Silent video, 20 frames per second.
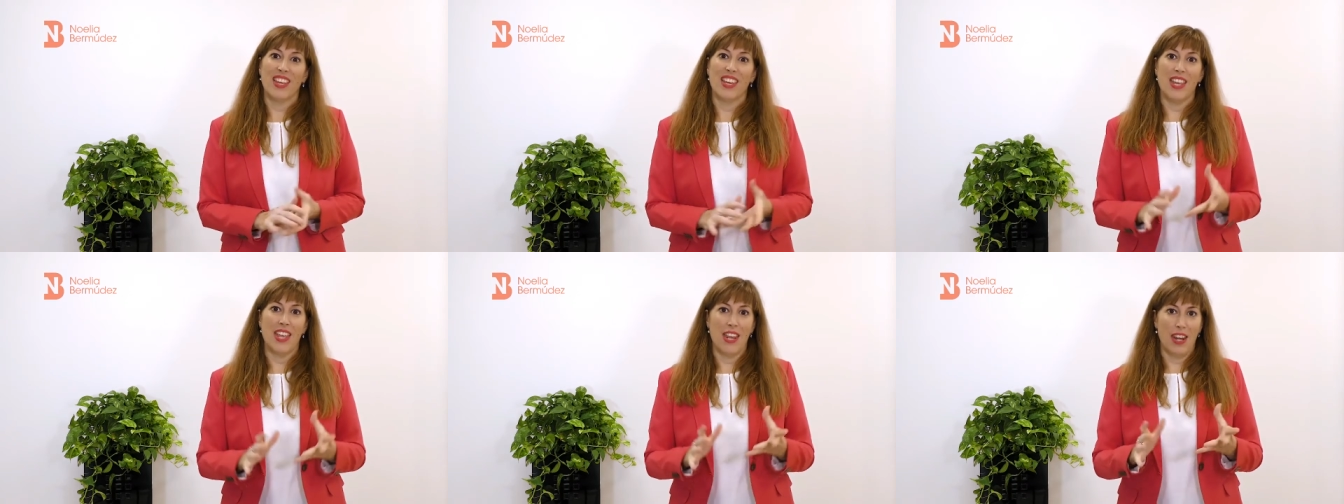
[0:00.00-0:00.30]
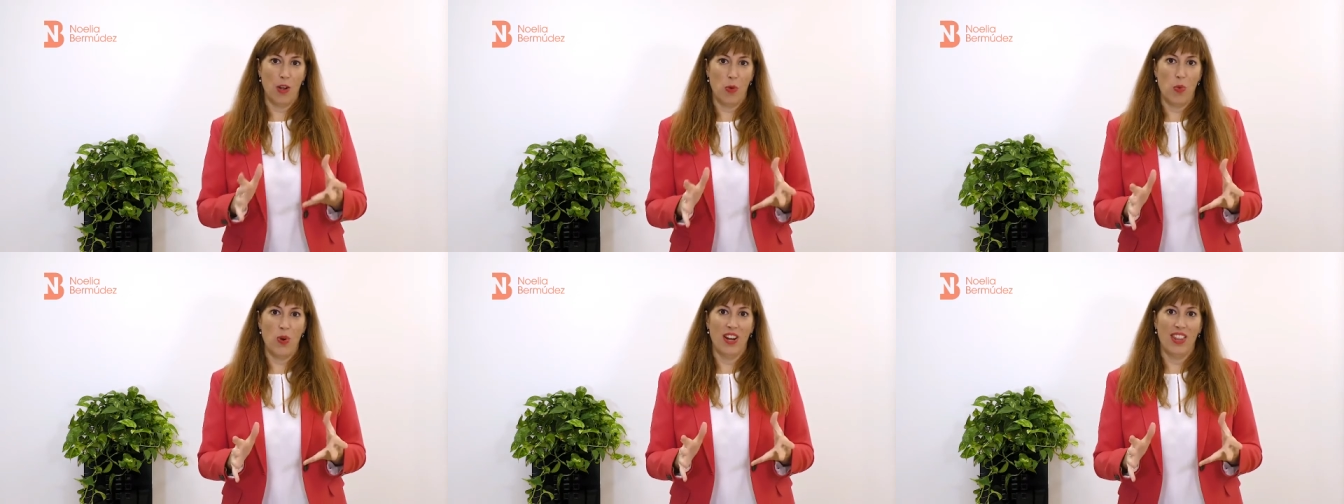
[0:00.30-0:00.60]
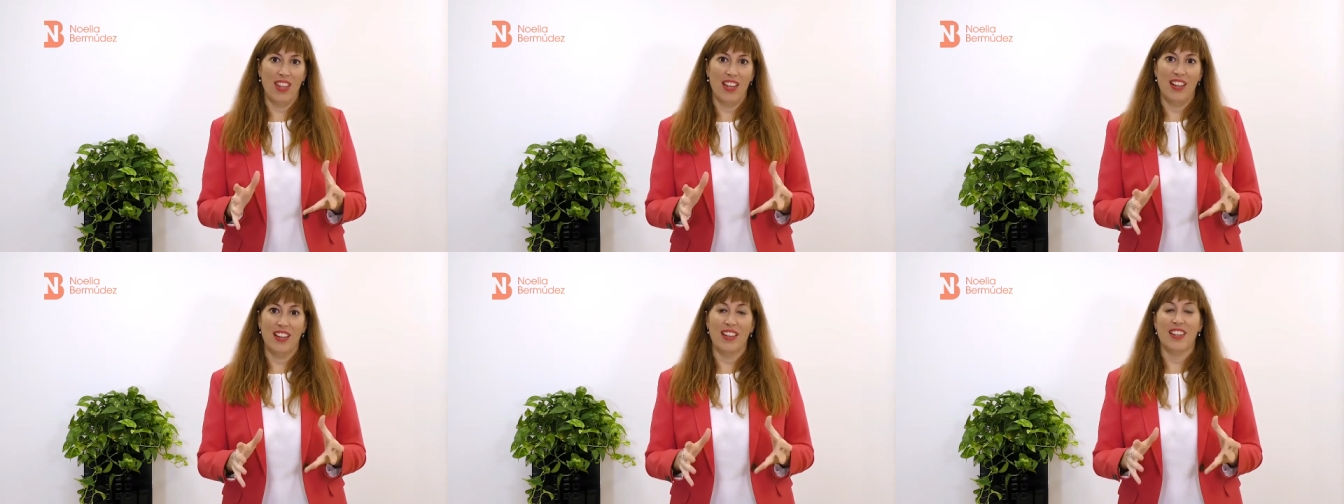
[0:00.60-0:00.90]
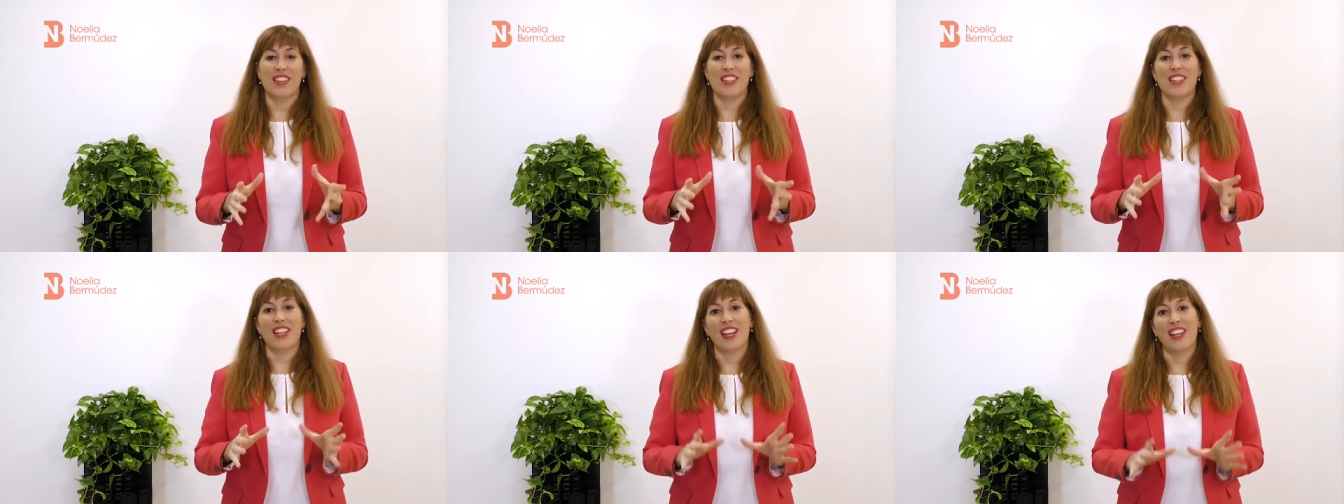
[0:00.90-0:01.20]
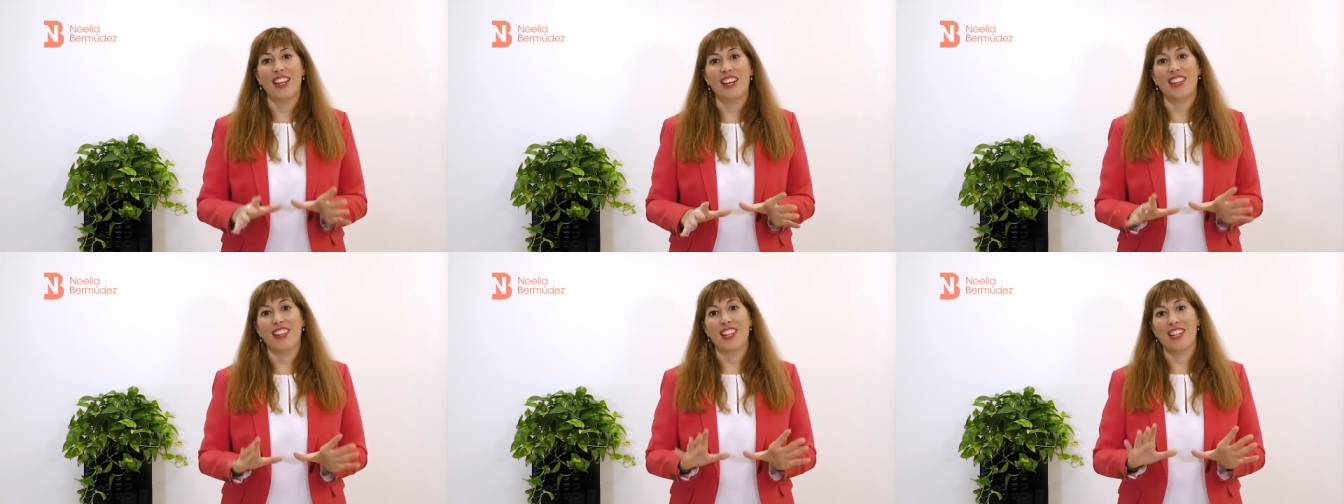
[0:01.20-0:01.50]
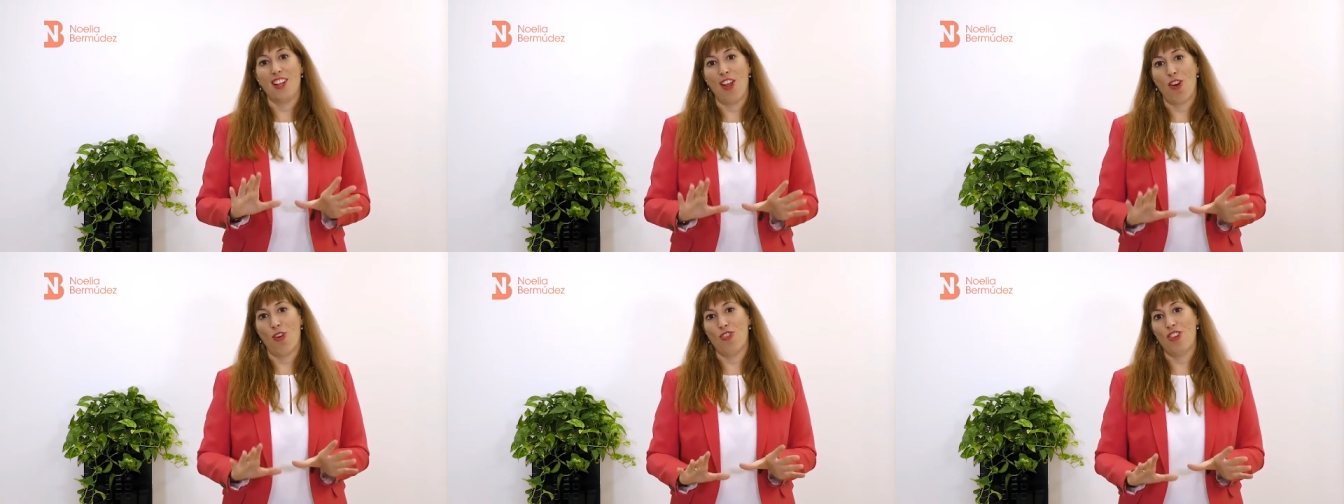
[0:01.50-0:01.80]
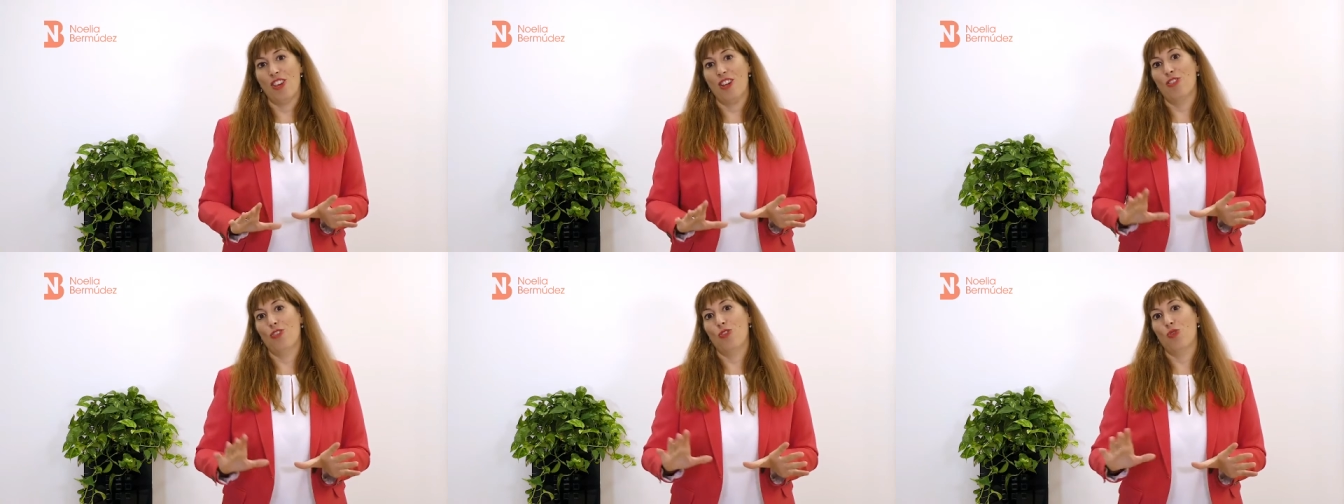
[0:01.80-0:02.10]
Y recuerda, seguir
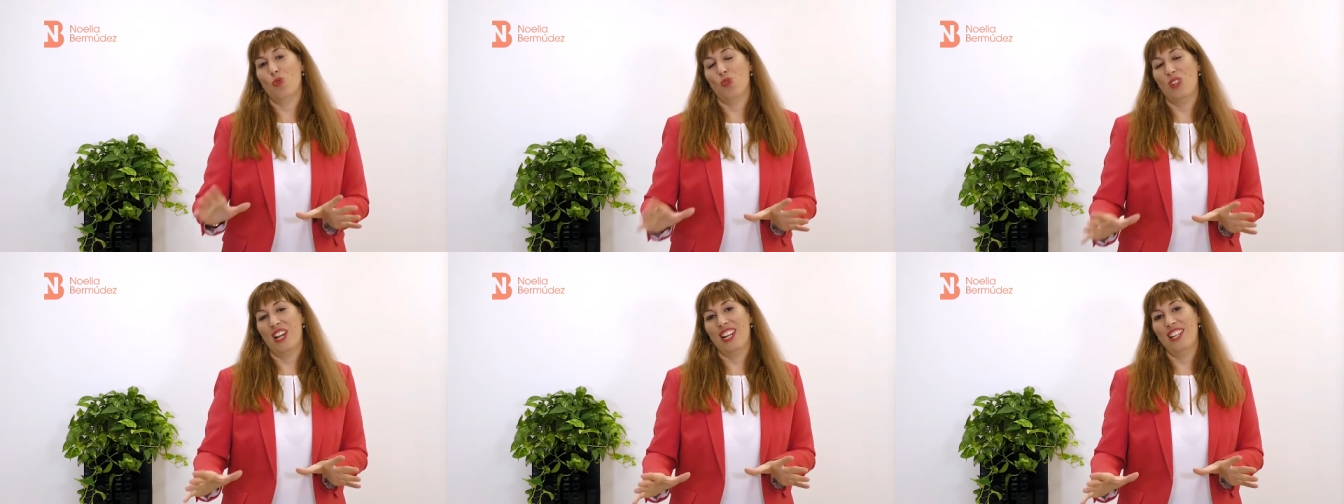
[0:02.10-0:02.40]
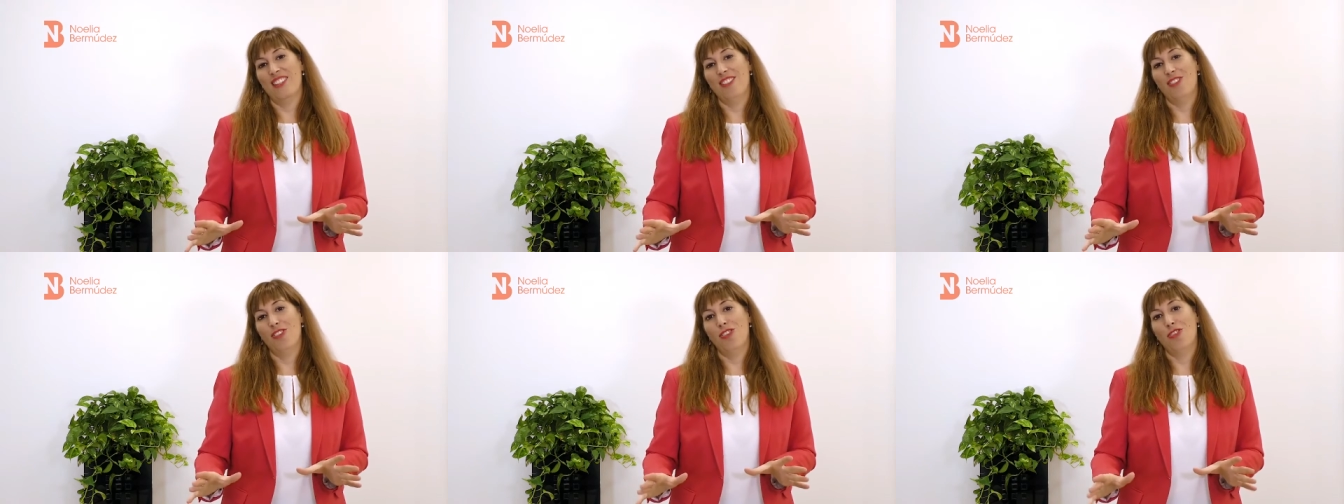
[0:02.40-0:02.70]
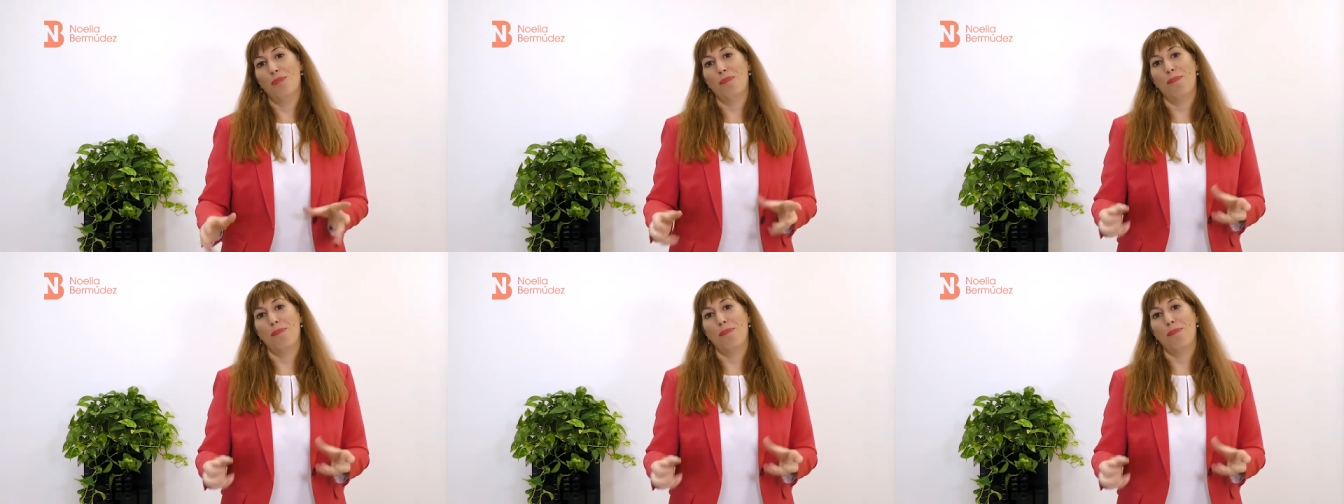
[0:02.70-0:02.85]
desarrollando tu talento